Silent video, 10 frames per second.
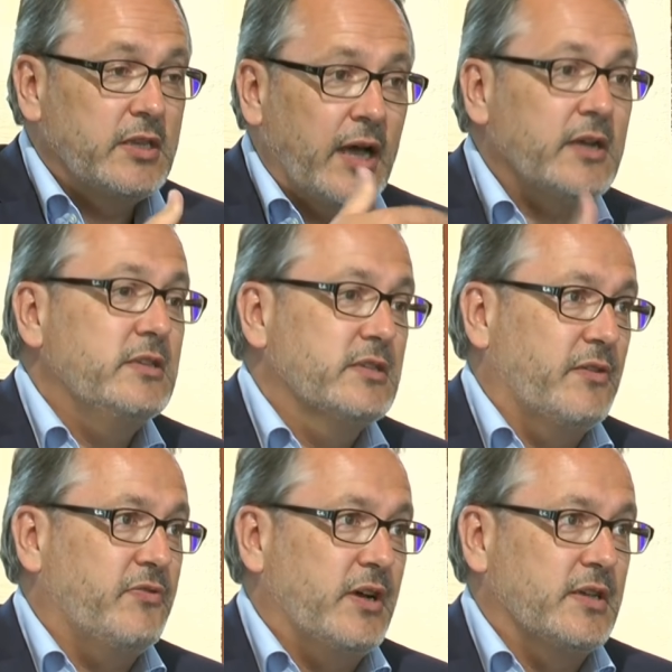nach
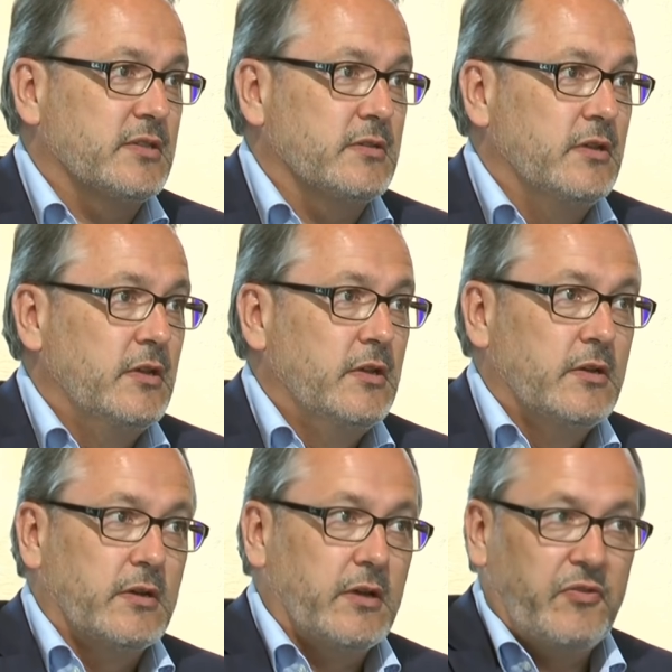dieser Phase
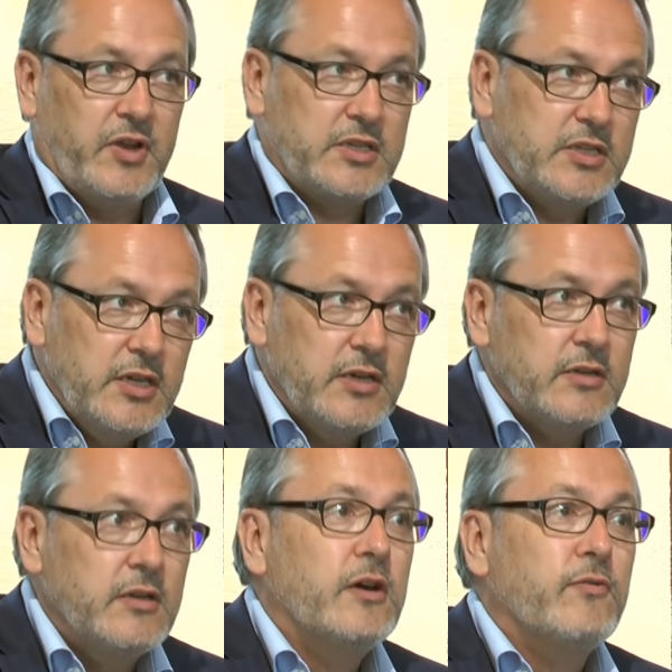reflektieren,